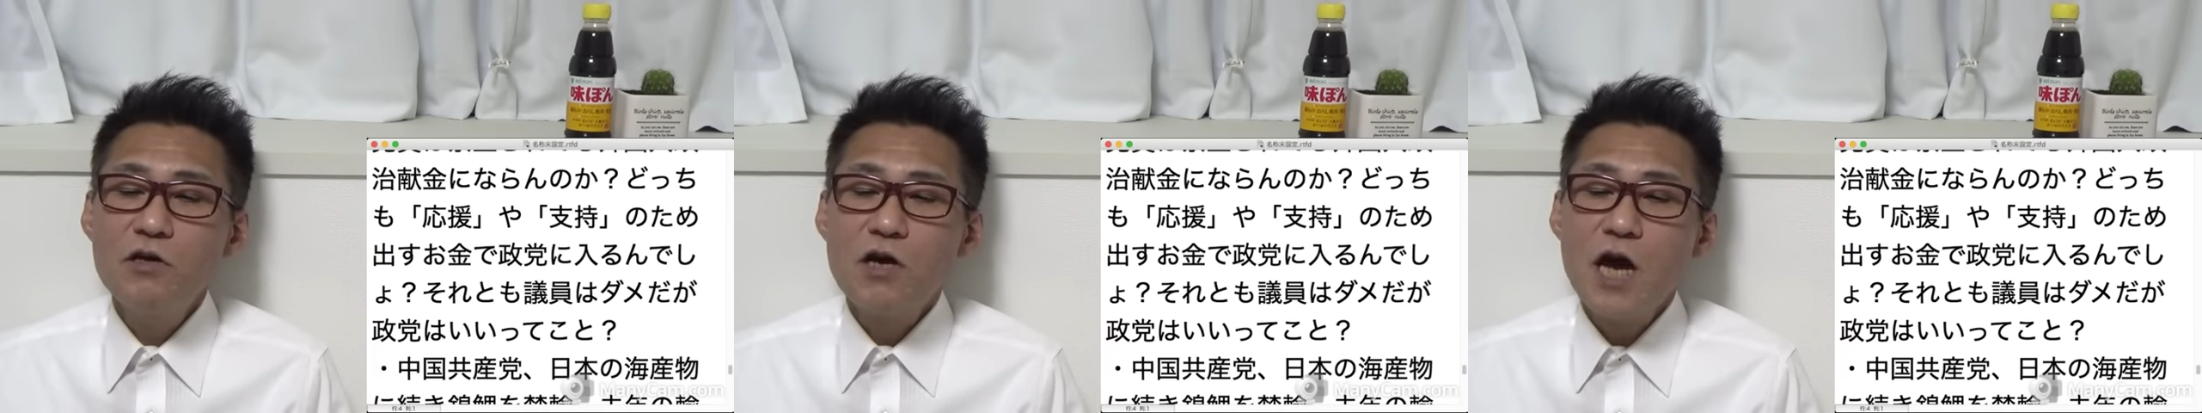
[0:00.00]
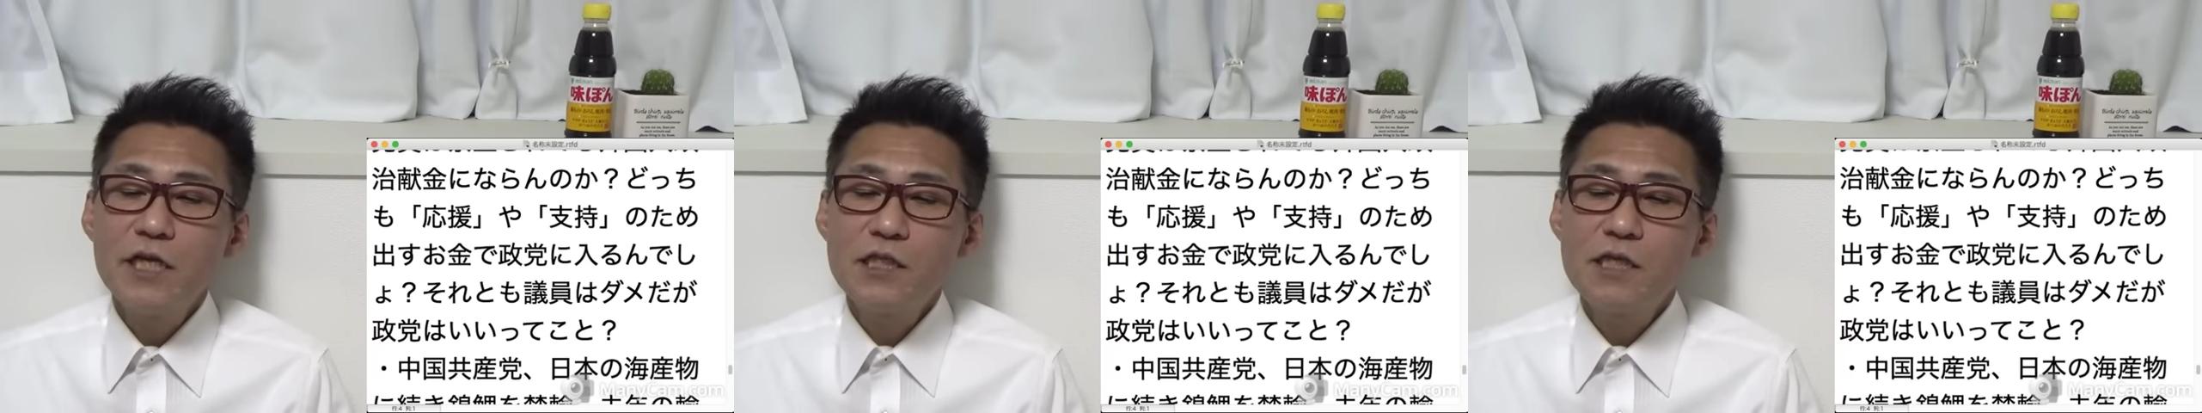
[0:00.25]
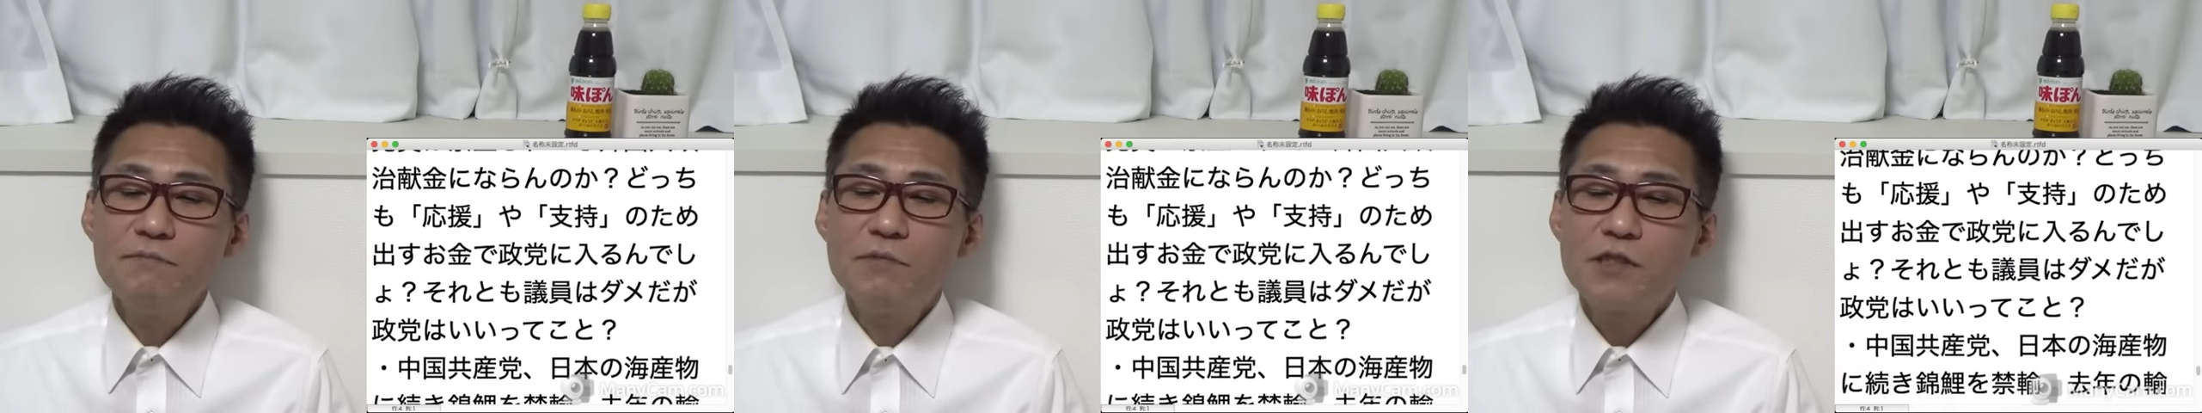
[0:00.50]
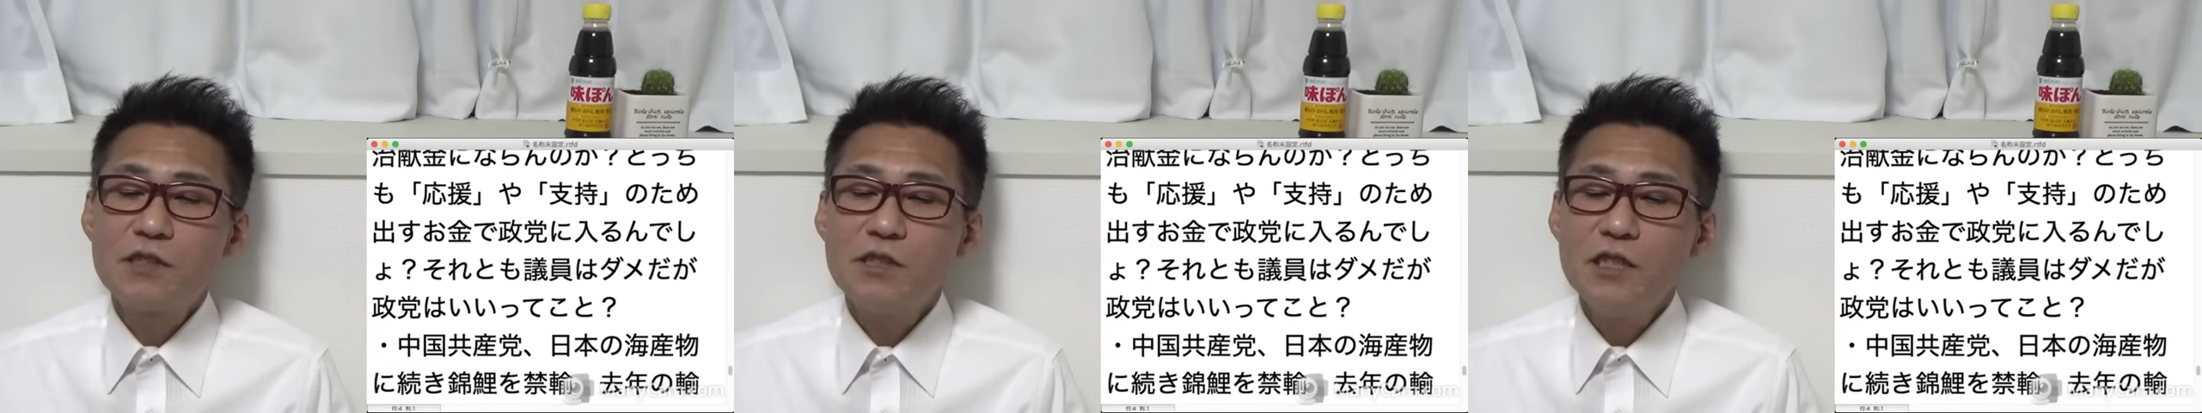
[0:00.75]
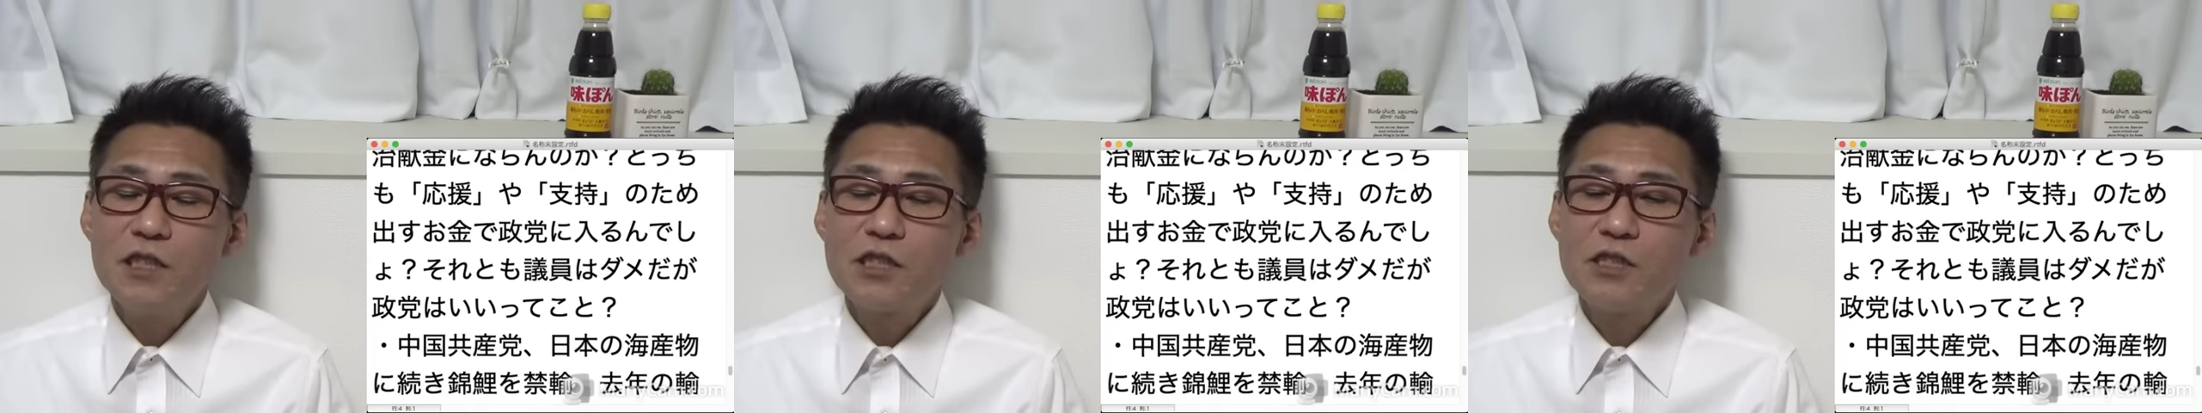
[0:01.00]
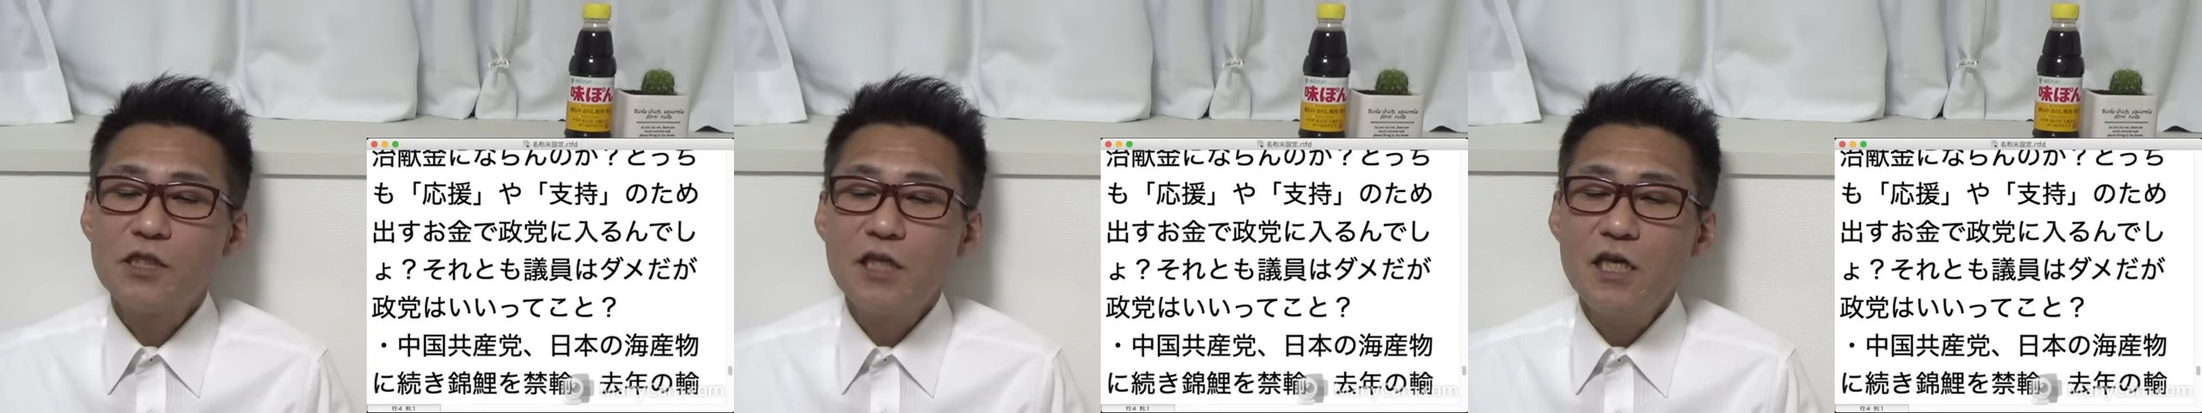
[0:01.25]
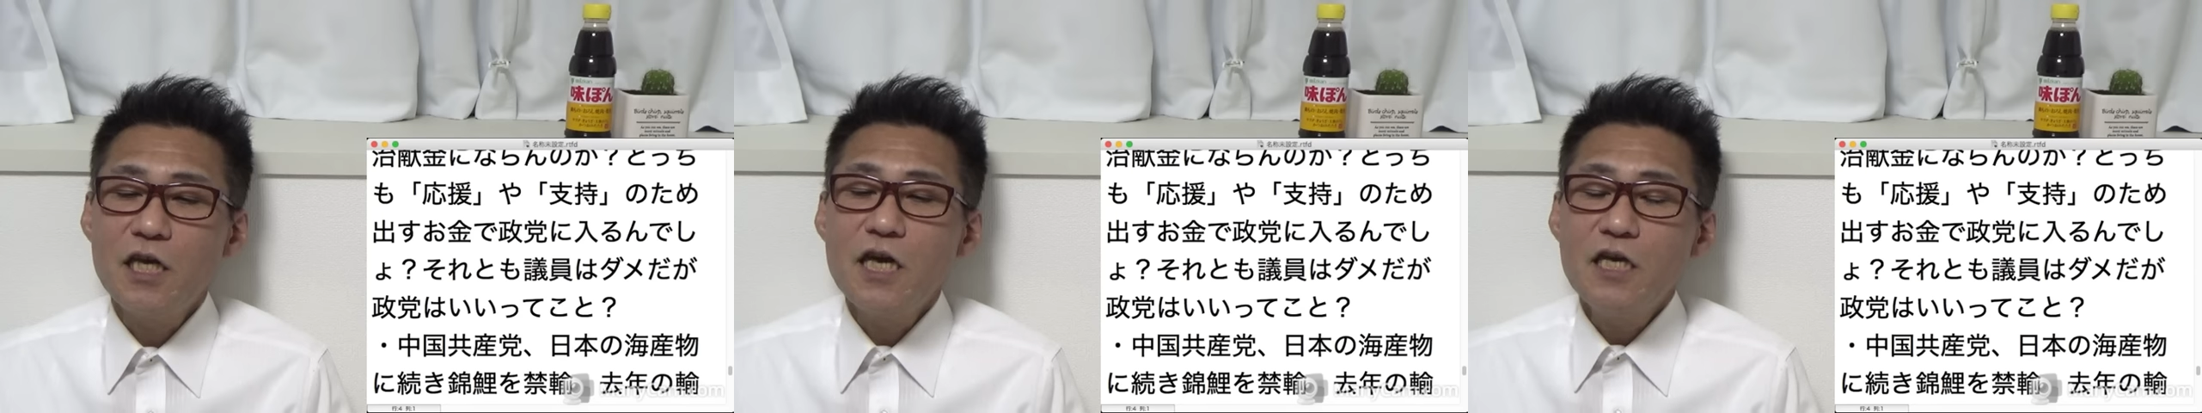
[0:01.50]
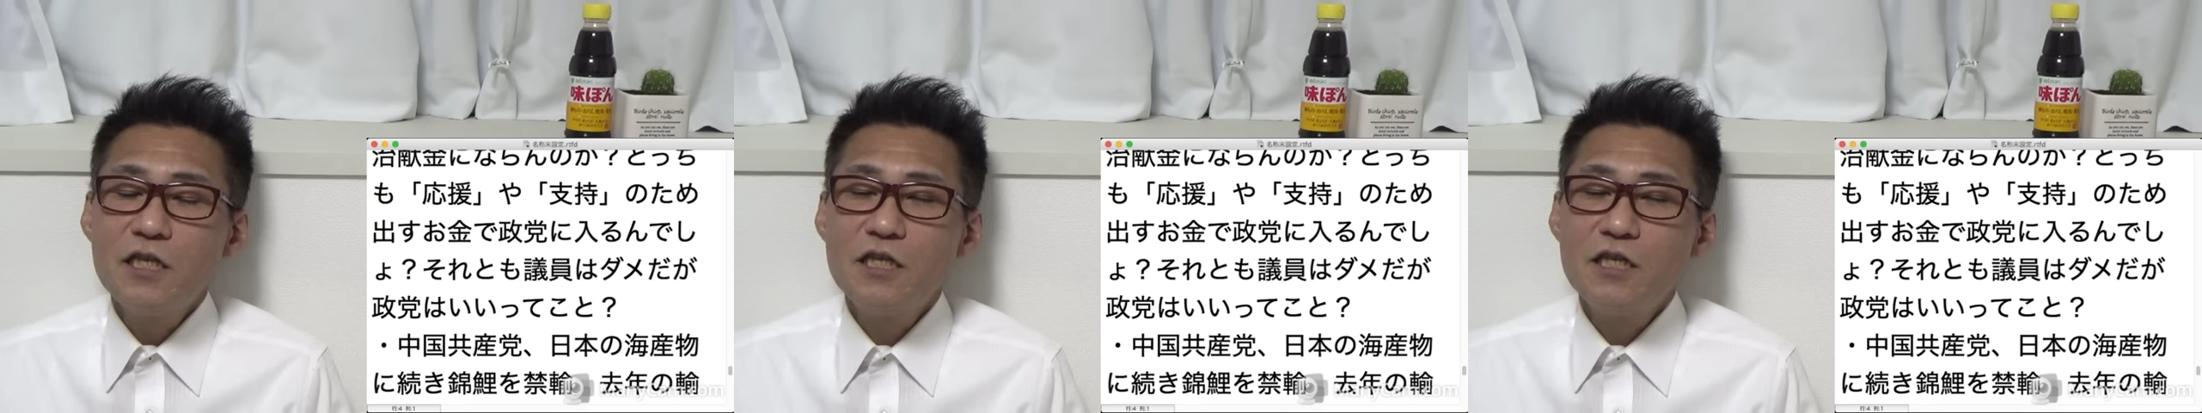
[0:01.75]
の海産物に続き、